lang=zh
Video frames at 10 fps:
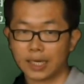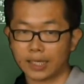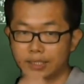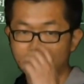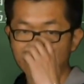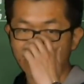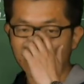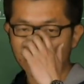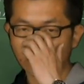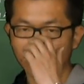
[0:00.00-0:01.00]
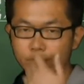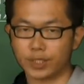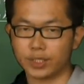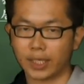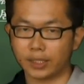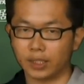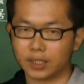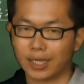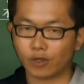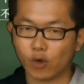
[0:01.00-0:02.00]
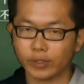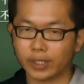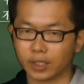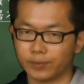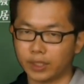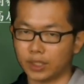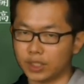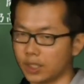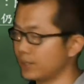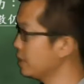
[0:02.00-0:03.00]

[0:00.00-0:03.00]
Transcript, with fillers: 那再来，世界的人口成长呢？在工业革命以